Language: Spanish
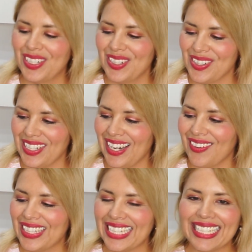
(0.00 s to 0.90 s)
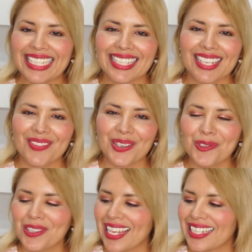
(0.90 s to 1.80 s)
pero no sé, la botellita sí que me
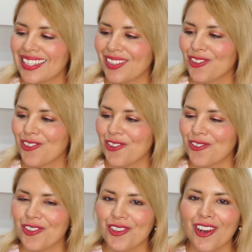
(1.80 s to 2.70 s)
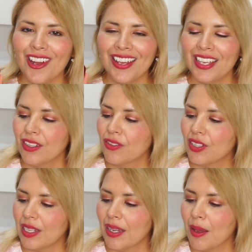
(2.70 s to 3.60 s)
gusta en este tono rojo. No
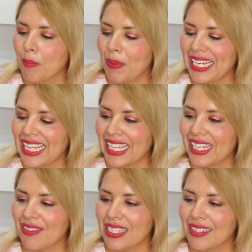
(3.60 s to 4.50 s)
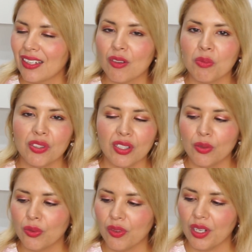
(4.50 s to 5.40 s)
sé, parece que va a ser como
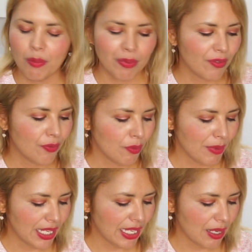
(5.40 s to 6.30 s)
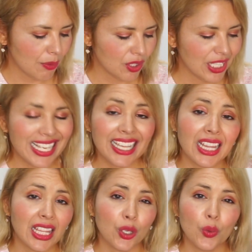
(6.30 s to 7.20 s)
seductor el perfume. La botella es
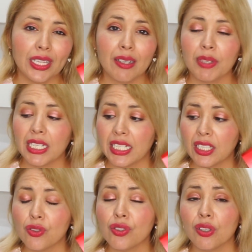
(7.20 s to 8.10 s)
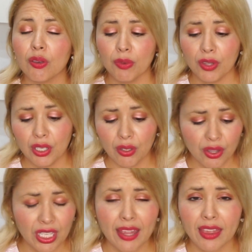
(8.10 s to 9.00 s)
de 50 mililitros y como
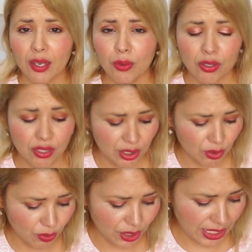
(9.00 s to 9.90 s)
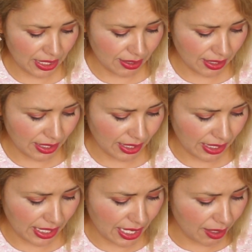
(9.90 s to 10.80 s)
digo 10 euros en Druni, así que
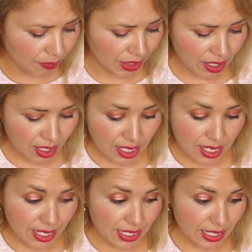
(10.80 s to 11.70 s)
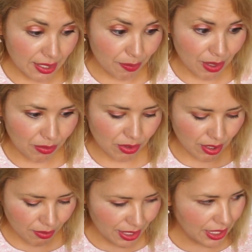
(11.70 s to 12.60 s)
genial. Y
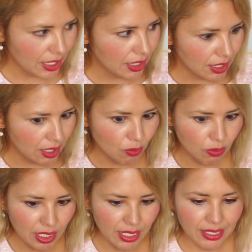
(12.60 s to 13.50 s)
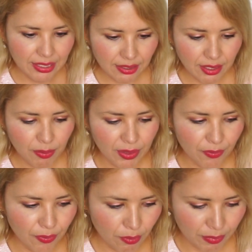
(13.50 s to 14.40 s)
vamos a ver qué tal huele este
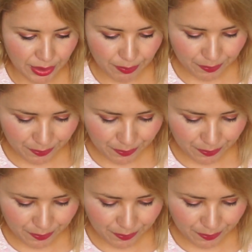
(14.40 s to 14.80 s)
perfume.